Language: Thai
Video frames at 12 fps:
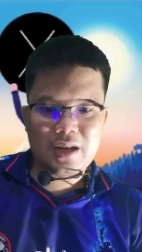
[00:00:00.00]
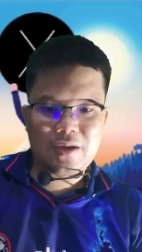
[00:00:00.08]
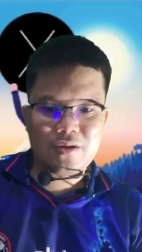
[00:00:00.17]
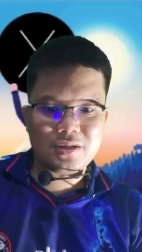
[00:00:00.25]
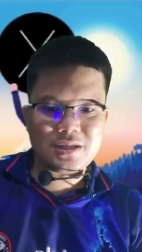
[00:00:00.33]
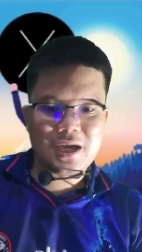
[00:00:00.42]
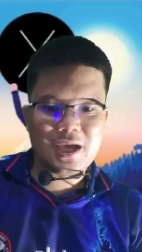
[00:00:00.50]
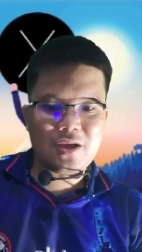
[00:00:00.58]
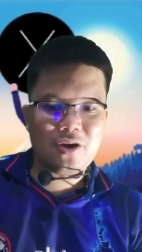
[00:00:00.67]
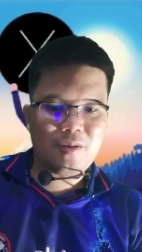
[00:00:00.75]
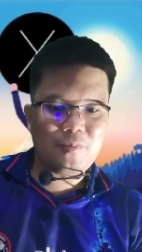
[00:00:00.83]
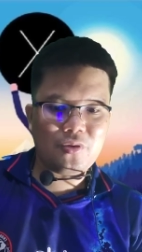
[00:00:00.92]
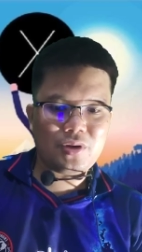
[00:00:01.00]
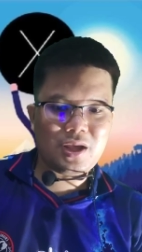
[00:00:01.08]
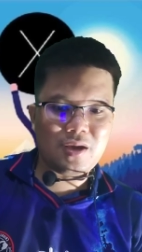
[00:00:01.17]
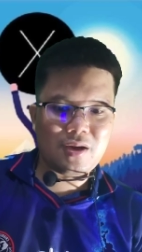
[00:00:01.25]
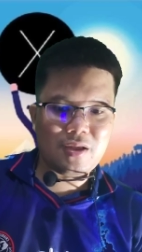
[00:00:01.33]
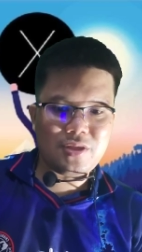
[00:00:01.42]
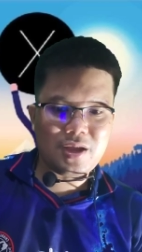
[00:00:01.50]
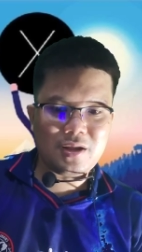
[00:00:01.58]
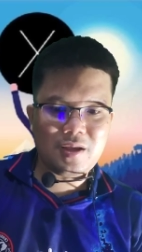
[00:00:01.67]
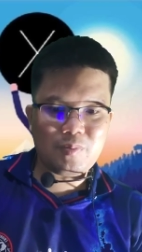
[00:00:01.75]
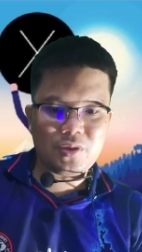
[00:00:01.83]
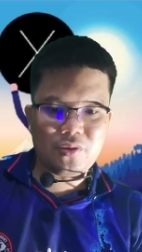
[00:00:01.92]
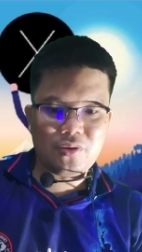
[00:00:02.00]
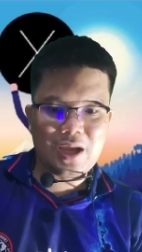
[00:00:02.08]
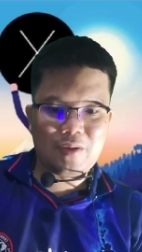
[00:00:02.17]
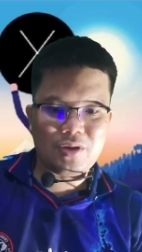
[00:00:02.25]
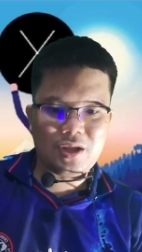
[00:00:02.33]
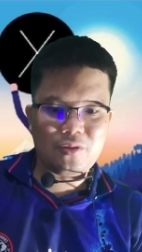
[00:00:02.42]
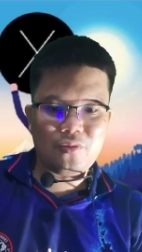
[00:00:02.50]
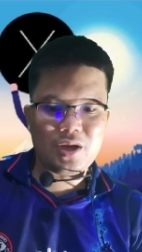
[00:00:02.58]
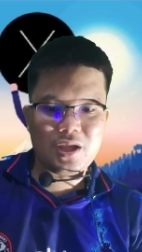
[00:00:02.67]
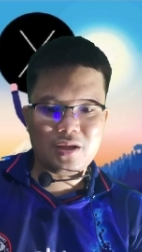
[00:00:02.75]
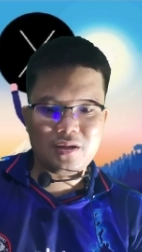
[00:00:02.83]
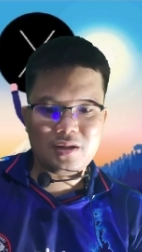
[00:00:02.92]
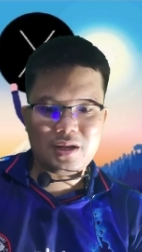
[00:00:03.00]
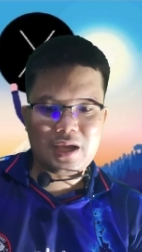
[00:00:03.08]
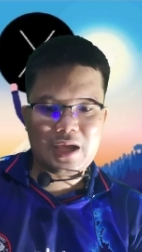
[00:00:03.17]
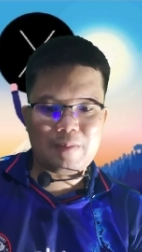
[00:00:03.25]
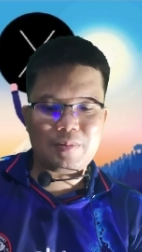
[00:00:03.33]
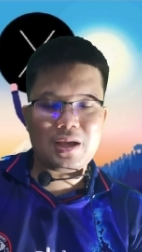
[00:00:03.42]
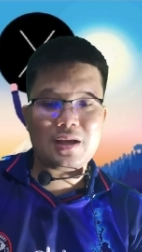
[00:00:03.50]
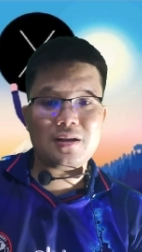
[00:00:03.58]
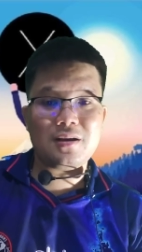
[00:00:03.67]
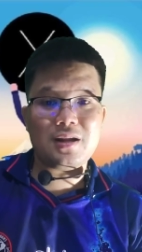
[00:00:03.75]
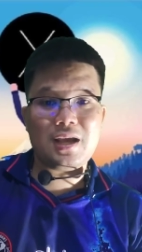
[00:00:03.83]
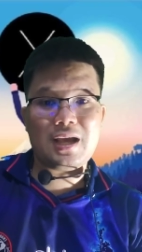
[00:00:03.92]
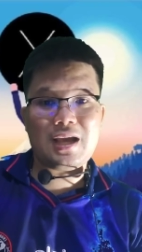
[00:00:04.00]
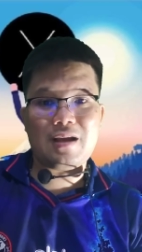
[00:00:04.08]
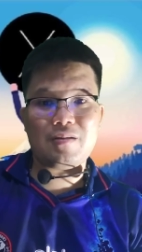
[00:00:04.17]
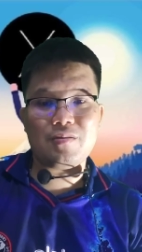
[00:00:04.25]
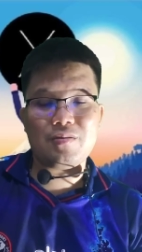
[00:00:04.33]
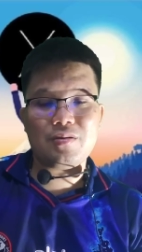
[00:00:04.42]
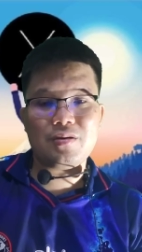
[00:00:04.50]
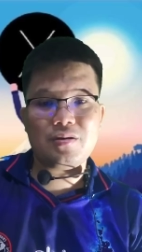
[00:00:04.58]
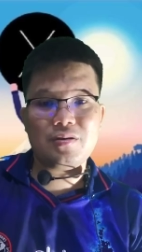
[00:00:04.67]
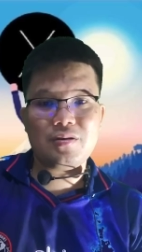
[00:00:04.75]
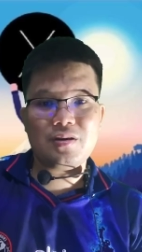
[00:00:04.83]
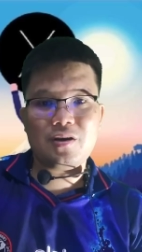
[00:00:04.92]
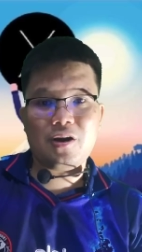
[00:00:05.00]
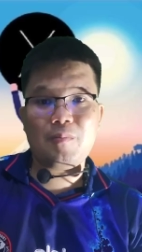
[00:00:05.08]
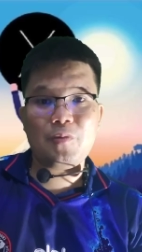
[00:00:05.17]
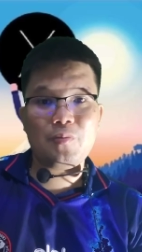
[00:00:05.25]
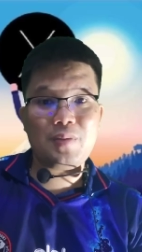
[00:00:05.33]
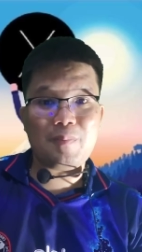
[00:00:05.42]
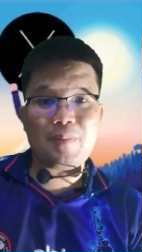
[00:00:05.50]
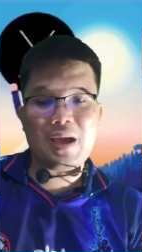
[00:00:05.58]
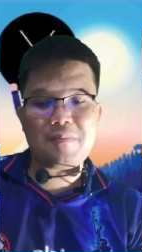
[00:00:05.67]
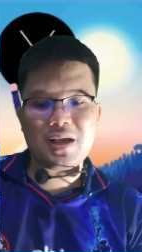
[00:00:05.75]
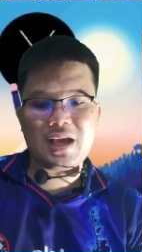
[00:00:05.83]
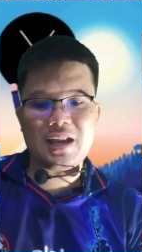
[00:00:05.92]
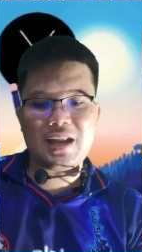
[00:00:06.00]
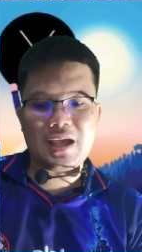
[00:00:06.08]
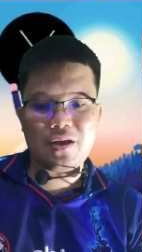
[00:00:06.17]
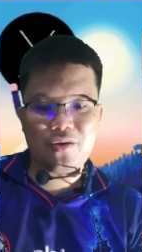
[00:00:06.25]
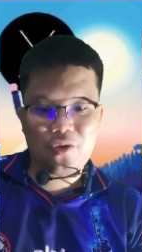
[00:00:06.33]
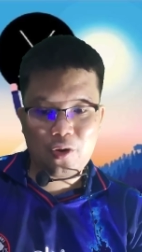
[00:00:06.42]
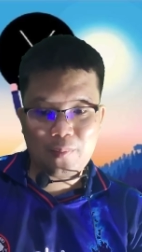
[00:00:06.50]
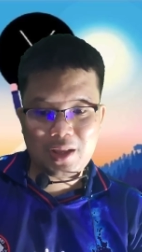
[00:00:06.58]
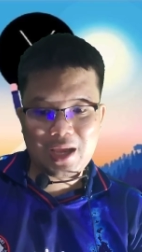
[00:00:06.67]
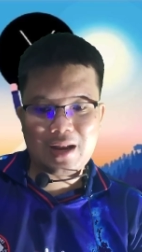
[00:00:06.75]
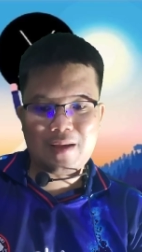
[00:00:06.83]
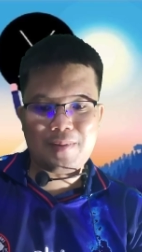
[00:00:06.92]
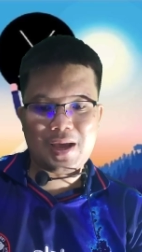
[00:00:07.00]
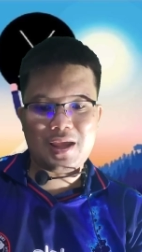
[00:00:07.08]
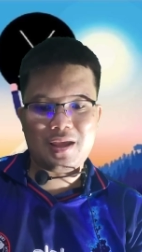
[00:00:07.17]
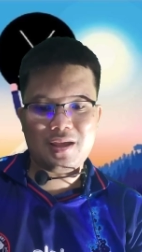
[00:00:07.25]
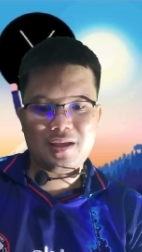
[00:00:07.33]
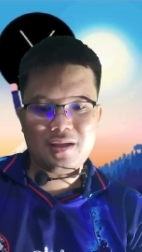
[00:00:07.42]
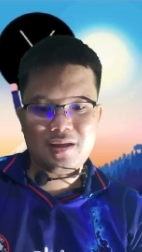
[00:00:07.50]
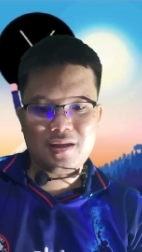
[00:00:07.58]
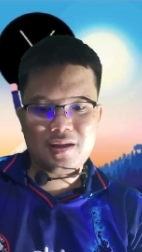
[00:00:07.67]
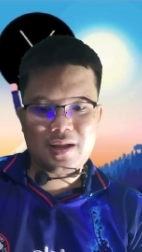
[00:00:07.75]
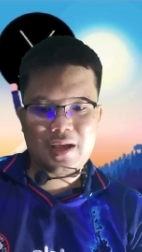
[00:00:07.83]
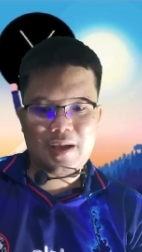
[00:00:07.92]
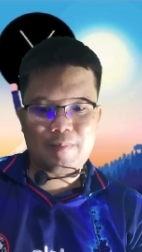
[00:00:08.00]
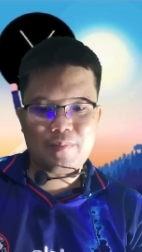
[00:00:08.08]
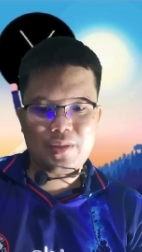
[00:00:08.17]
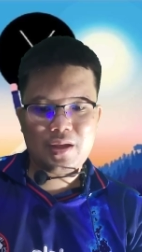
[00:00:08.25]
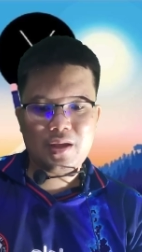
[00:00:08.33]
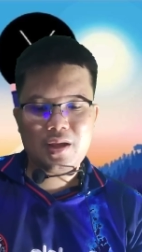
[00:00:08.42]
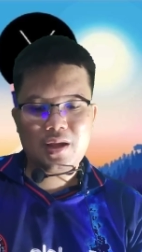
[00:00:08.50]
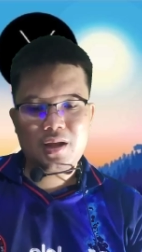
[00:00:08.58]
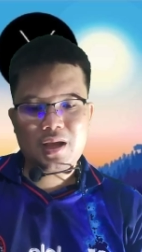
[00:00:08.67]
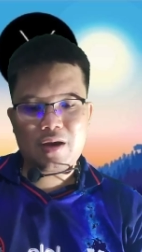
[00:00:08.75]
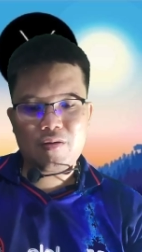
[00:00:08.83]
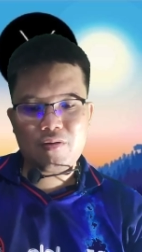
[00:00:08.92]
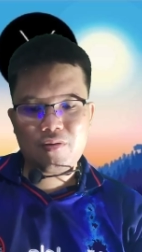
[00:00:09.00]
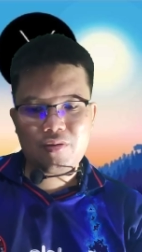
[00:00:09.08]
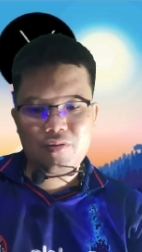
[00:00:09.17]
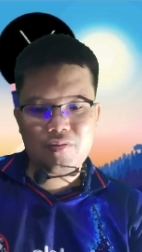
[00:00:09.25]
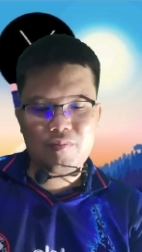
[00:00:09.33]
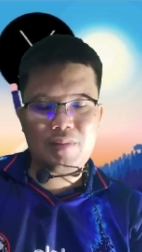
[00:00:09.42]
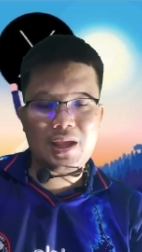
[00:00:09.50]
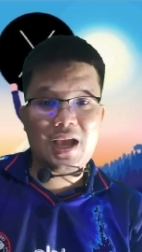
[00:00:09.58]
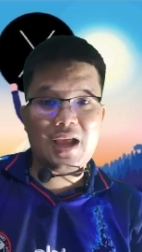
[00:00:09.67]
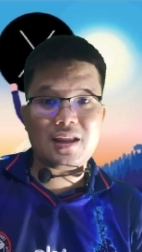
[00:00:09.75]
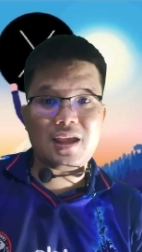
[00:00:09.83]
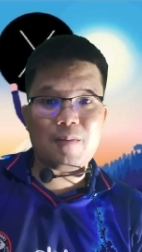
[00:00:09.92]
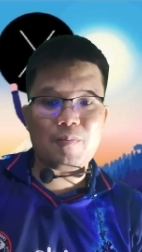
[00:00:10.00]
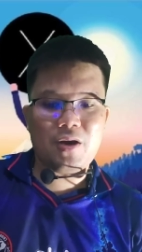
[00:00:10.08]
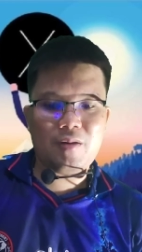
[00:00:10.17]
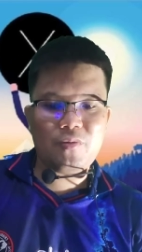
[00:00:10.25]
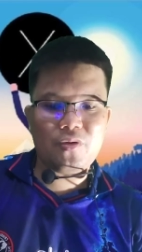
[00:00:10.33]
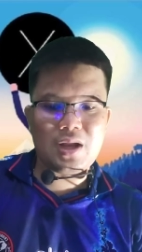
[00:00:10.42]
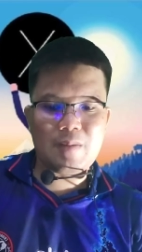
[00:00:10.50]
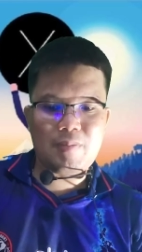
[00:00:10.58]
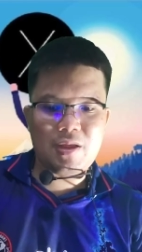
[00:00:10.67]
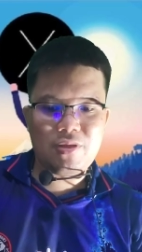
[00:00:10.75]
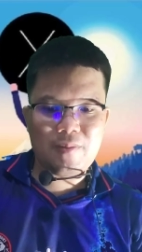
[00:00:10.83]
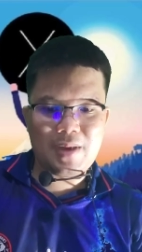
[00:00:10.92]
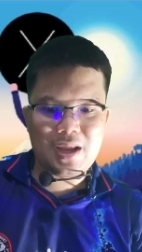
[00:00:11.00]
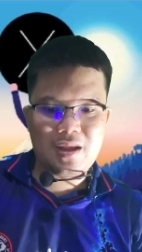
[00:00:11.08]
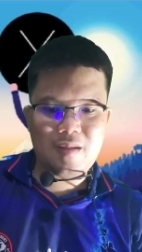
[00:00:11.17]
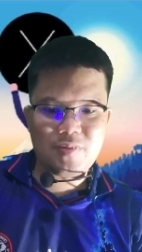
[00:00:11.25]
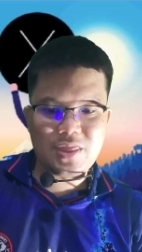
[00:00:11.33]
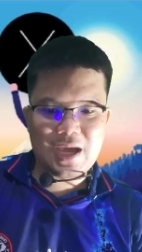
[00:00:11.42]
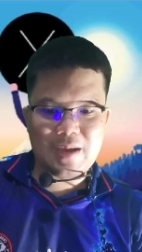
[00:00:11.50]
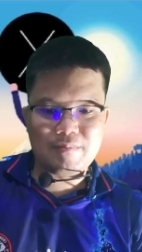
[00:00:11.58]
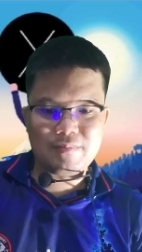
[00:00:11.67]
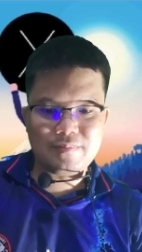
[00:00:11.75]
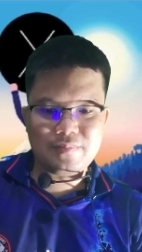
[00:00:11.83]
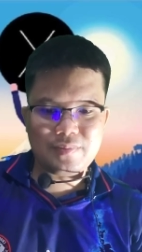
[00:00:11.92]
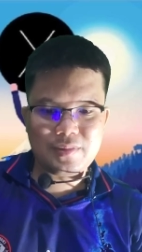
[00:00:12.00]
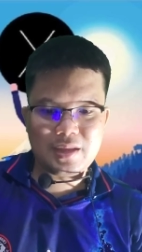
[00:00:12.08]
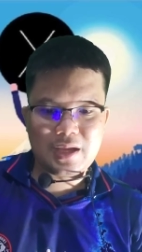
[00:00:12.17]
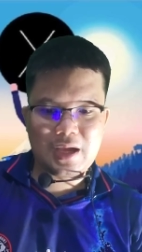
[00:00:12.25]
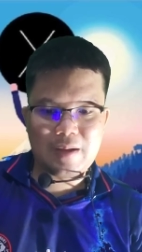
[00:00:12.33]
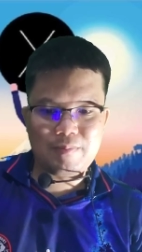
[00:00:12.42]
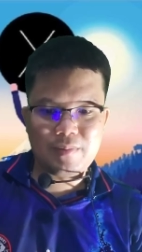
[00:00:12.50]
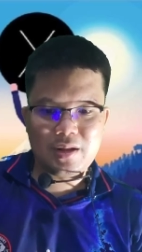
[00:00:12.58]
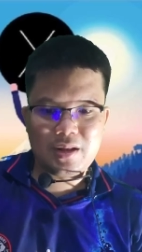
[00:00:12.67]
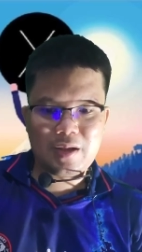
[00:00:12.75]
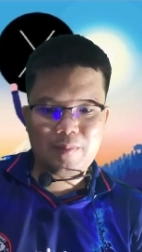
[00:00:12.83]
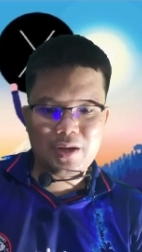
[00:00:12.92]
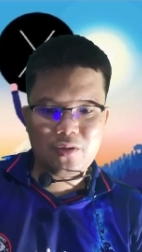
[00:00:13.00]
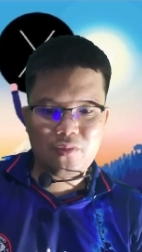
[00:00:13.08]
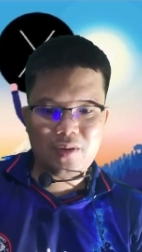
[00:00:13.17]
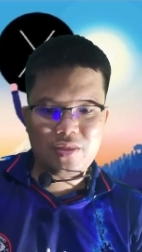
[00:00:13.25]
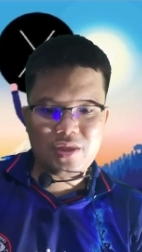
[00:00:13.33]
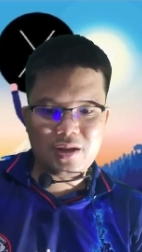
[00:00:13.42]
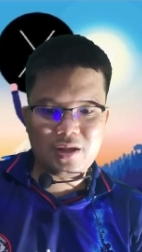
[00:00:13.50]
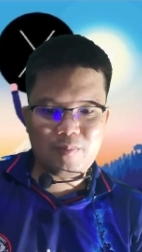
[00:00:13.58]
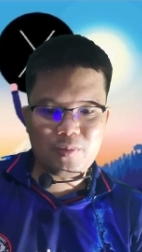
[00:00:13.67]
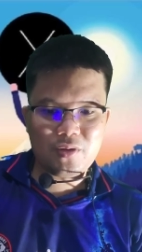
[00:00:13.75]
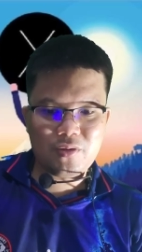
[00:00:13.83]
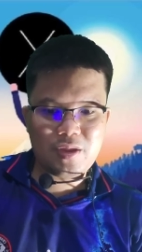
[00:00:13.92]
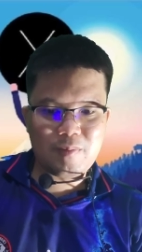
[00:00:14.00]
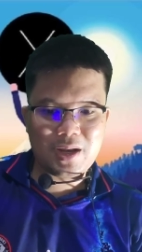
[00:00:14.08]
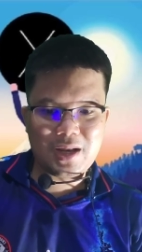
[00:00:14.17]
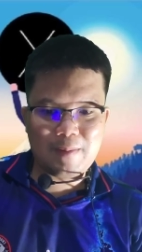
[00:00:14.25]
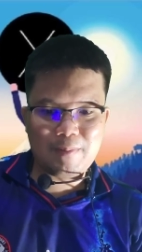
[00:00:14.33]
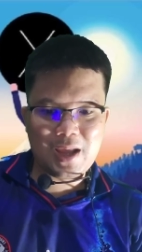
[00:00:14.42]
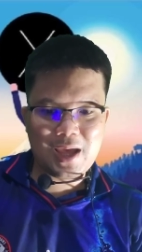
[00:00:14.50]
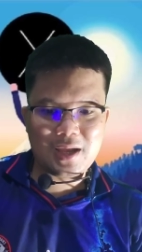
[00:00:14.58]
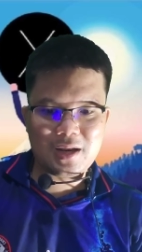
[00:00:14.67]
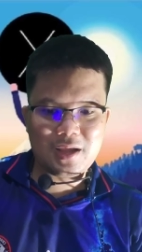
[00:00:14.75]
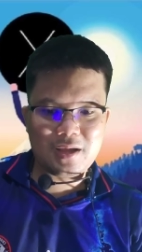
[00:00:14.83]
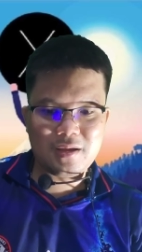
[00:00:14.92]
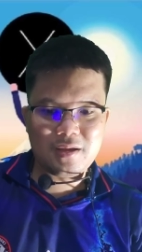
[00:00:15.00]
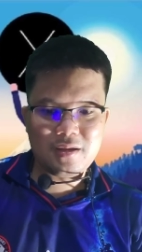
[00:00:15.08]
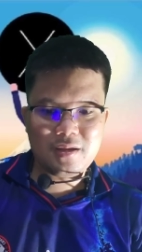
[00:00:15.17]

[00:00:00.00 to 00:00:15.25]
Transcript: แล้วก็จะให้ข้อมูลเกี่ยวกับเซนคริปโตเหล่านี้ด้วยนะครับถ้าเกิดหากข้อมูลผิดพลาดประการใดก็ขอประทานอภัยนะครับเขามีการเก็บข้อมูลในปีสองพันยี่สิบสามนะครับแล้วมาดูว่าเซนคริปโตสิบอันดับแรกเนี่ย